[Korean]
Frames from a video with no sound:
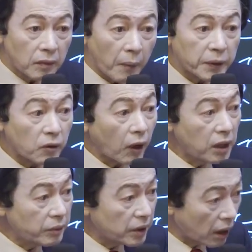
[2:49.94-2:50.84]
아파트
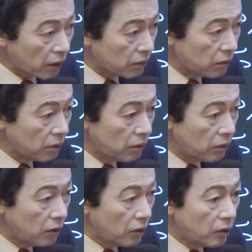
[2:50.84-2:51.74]
관리비 나가고
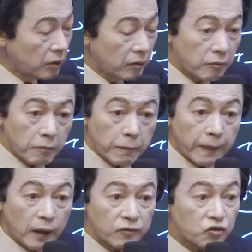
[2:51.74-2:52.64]

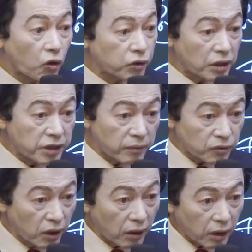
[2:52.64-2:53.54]

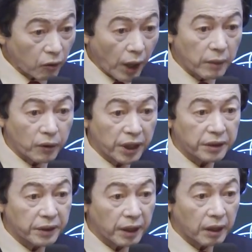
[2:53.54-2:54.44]
초등학생부터 과외
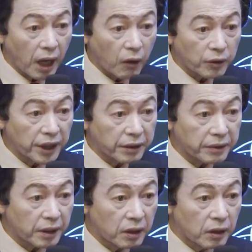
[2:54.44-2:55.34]
보내야 돼. 학원에 해야
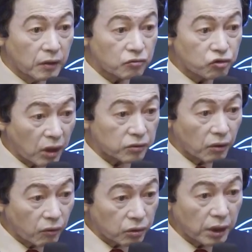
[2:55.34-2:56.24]
돼.
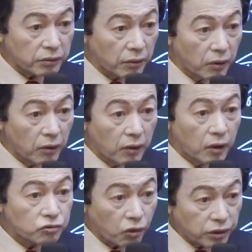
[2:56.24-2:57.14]
중학교, 고등학교,
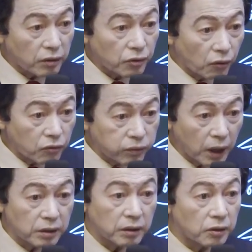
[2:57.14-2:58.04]
초등학교,
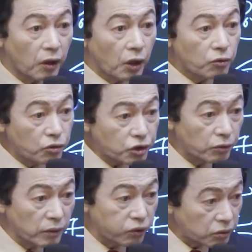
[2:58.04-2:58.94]
군, 아니 아니
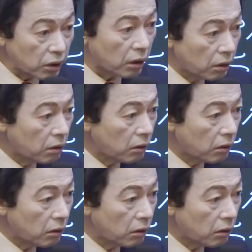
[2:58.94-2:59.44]
유치원부터 어,